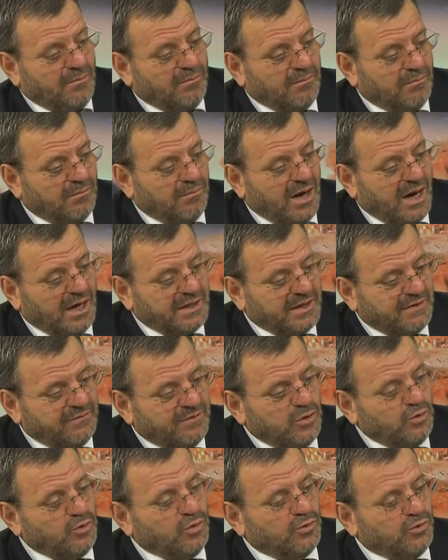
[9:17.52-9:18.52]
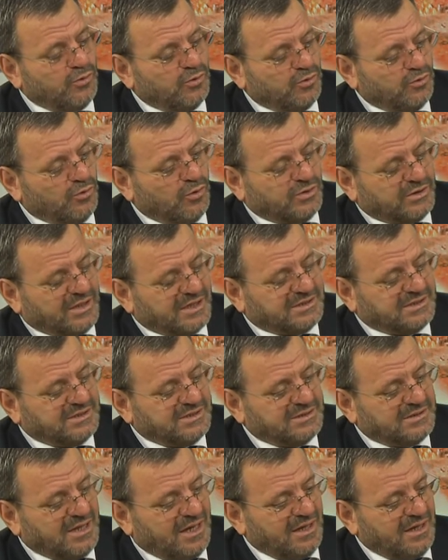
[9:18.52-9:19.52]
Manevi yönü
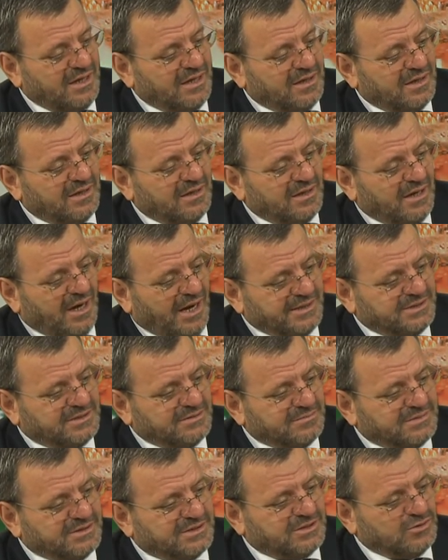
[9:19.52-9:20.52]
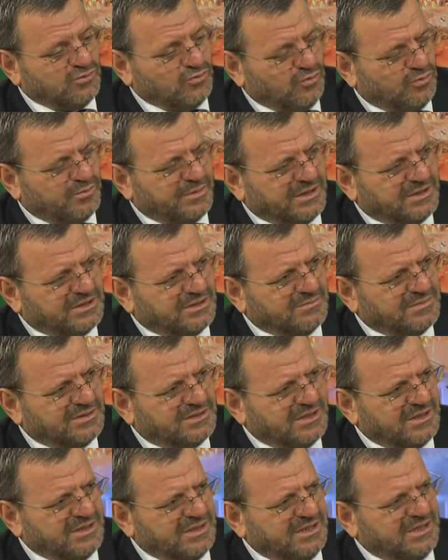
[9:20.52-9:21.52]
noktasında hacımızı,
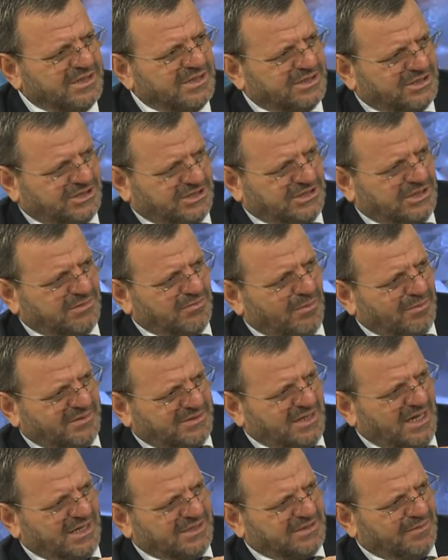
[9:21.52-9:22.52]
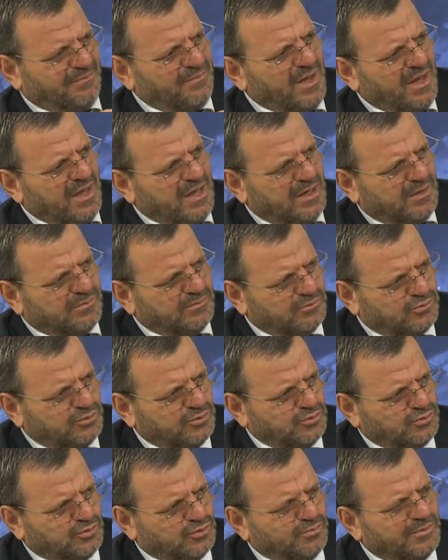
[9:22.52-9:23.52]
umrecimizi iyi yetiştirmemiz lazım.
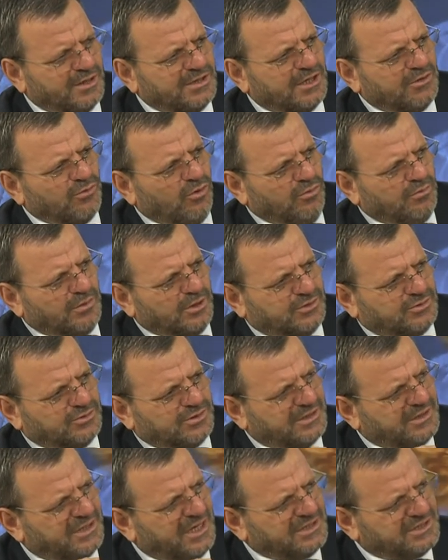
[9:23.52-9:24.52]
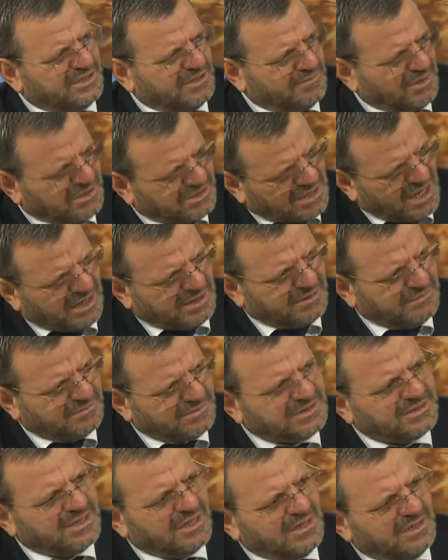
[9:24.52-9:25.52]
Bu cümleden olmak üzere Diyanet İşleri
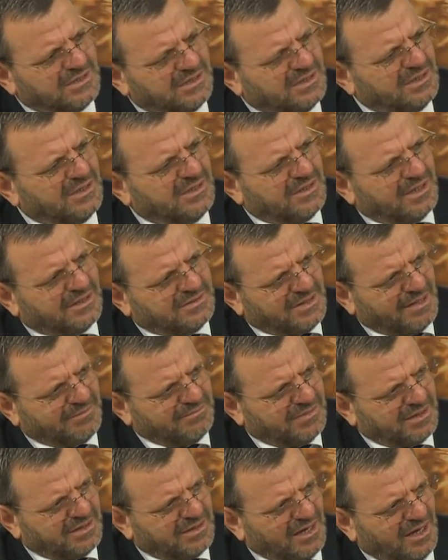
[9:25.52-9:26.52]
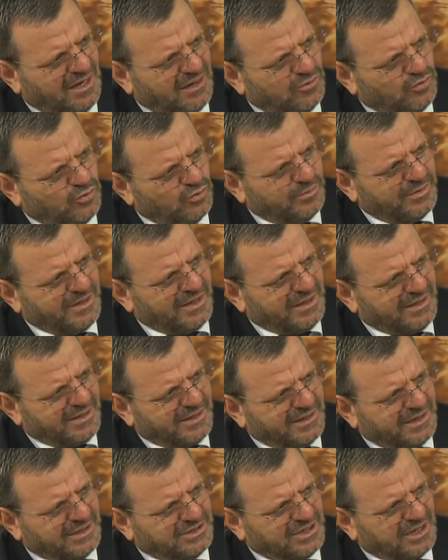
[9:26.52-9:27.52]
Başkanlığımız yıllardan beri umreye
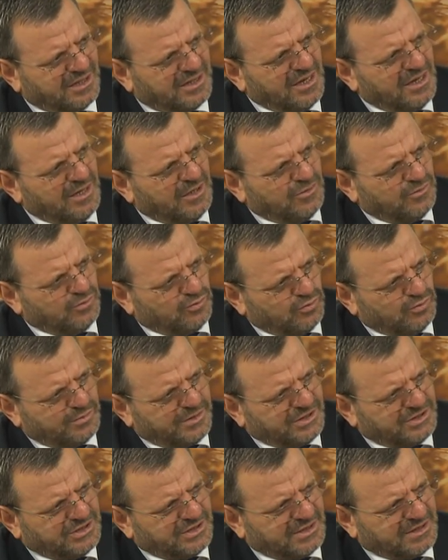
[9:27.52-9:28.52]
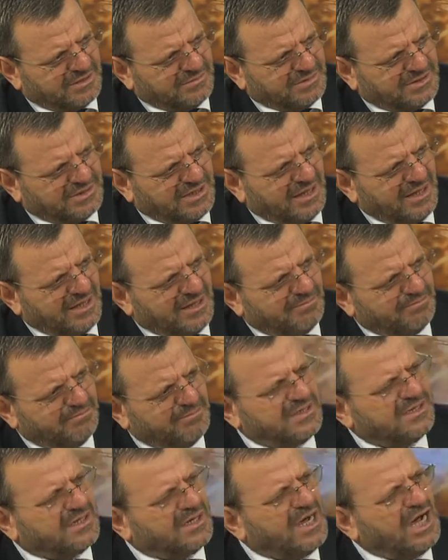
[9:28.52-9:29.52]
gidecek umrecilerimize
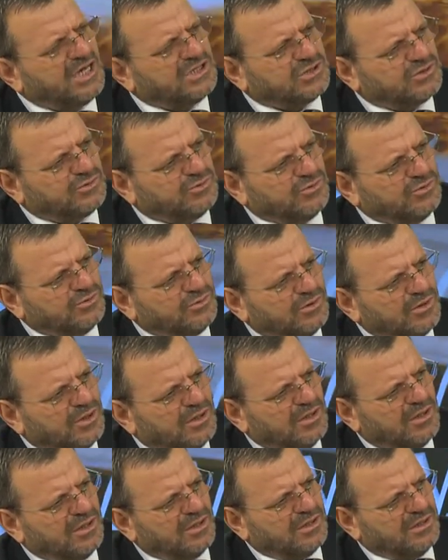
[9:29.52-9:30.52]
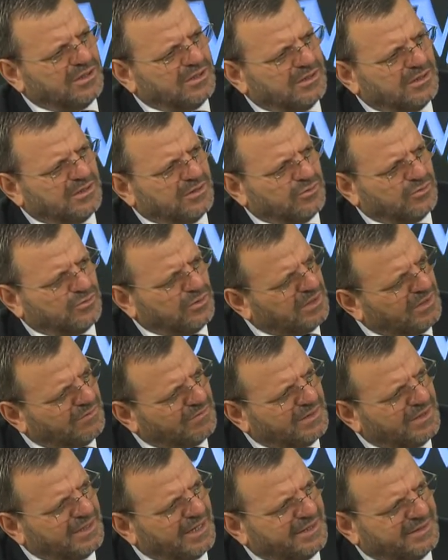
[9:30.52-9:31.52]
birkaç gün e,
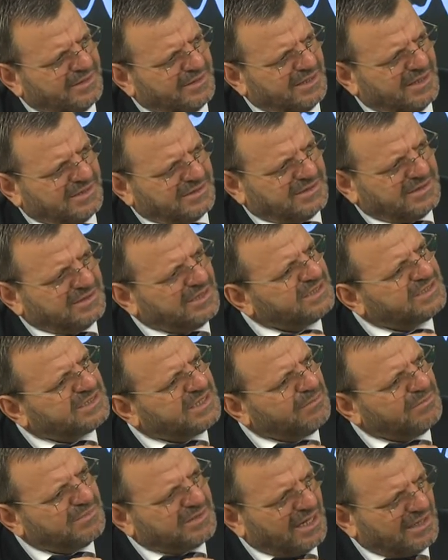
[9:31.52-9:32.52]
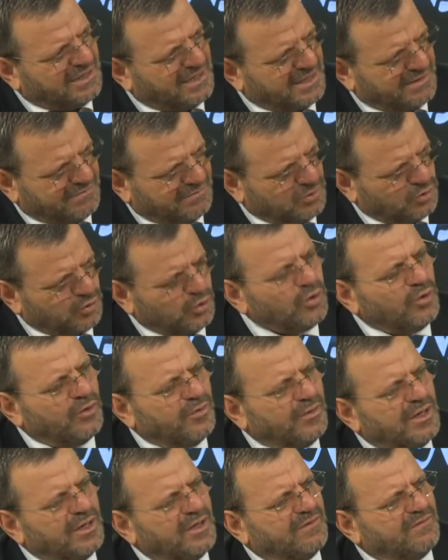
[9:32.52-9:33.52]
görevliler nezdinde seminerler veriyor.
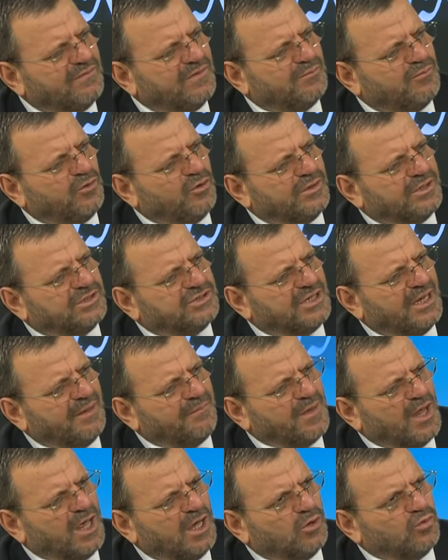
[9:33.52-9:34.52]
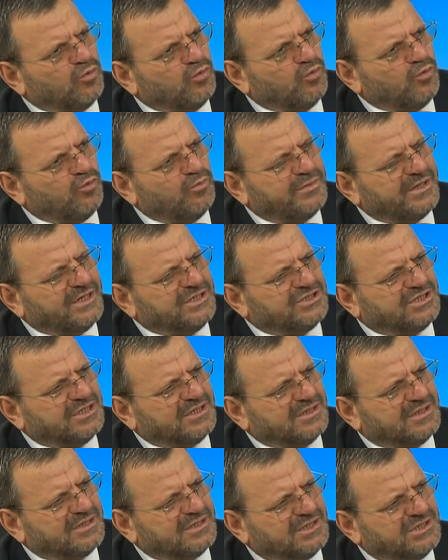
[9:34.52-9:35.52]
Ve böylece
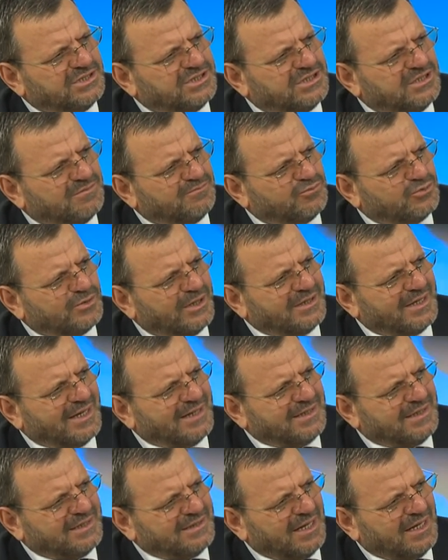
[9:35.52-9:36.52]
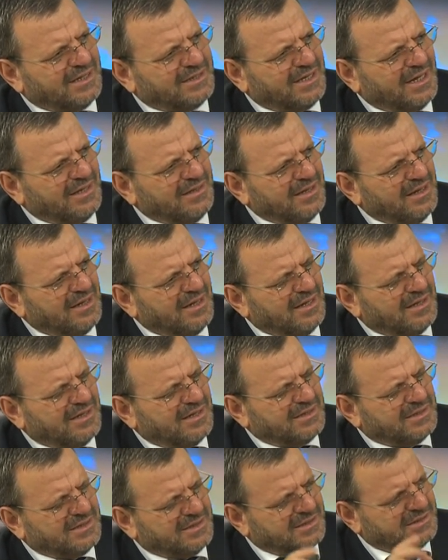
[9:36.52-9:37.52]
umreci kişi buradan giderken
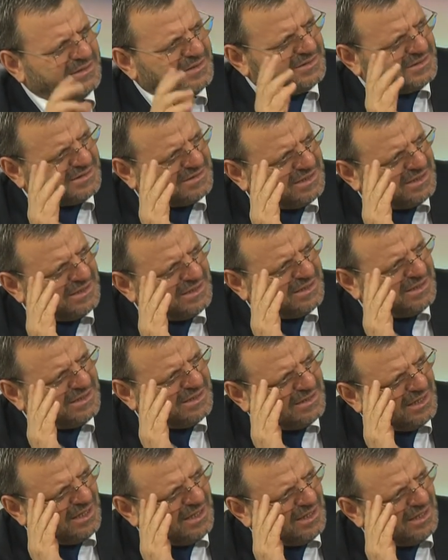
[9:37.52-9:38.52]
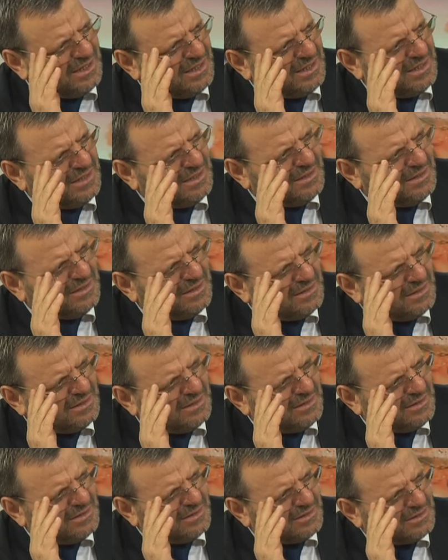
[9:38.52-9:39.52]
e, zihninde
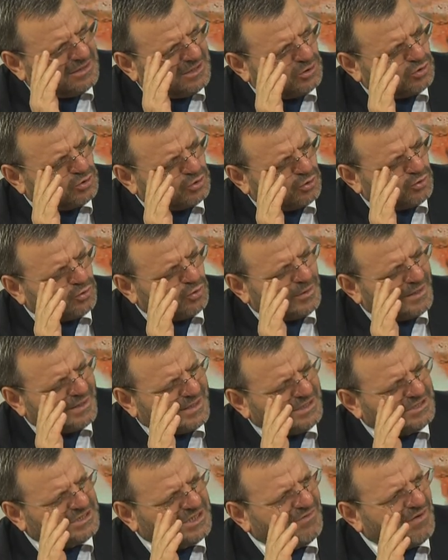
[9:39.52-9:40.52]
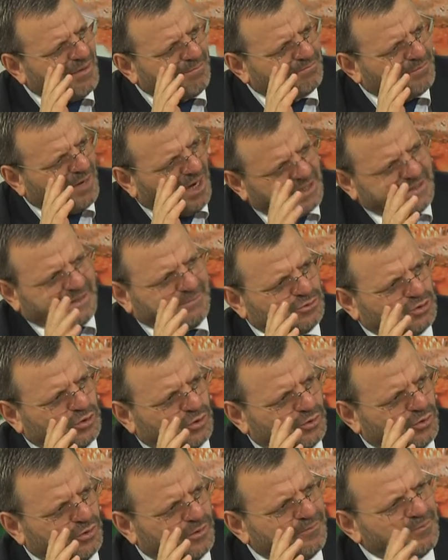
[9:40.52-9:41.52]
e, ki sorulara cevap aramış
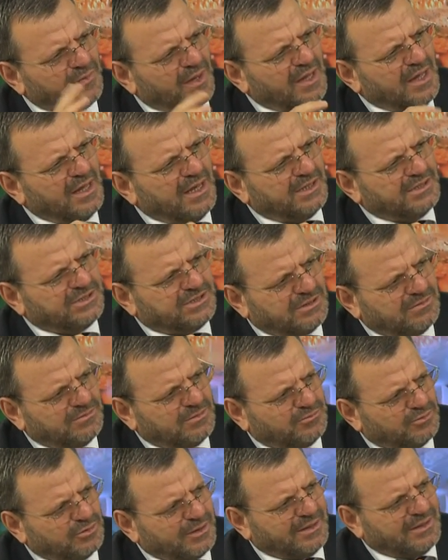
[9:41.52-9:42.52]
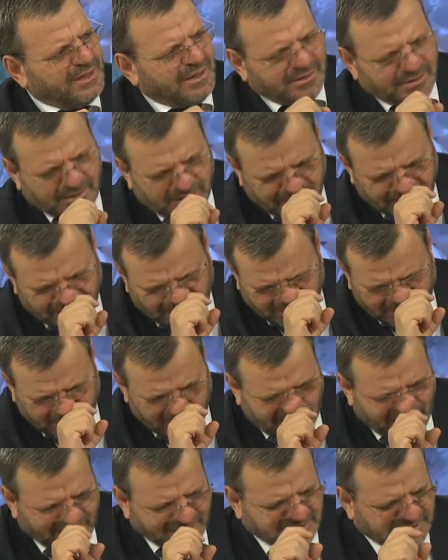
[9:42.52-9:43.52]
oluyor. Şimdi buradan tabi
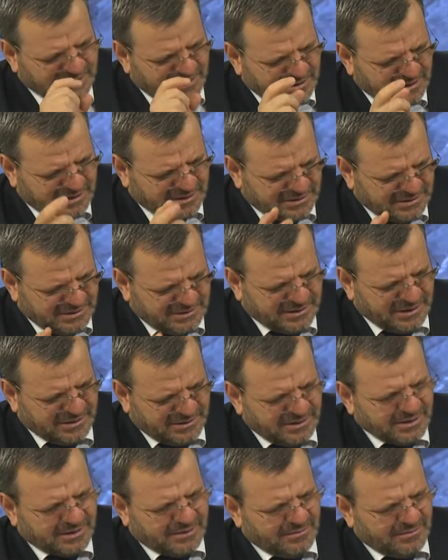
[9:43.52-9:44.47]
hazırlık dedik.